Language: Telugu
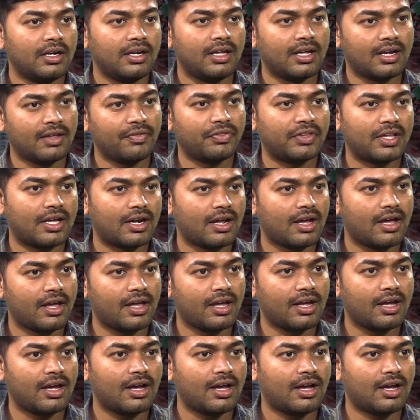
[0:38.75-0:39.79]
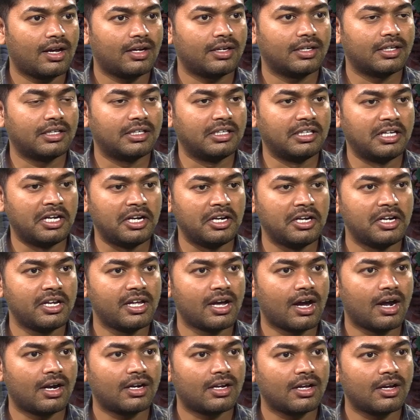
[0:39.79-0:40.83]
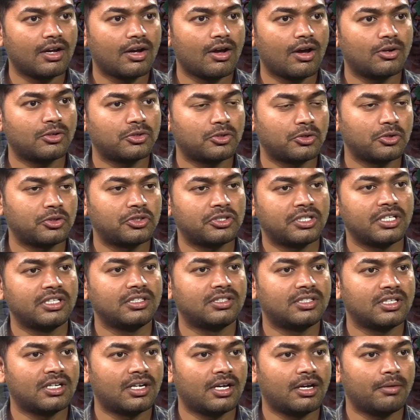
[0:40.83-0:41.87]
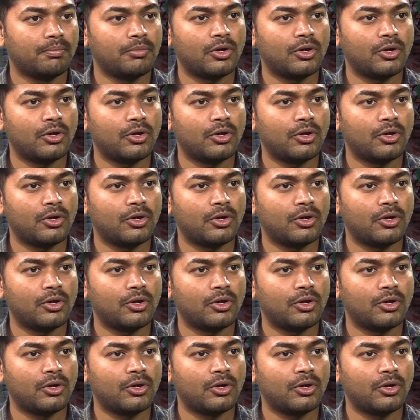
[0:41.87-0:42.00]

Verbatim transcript: నిరంతరాయంగా ఎన్ని ఆటంకాలు సృష్టించిన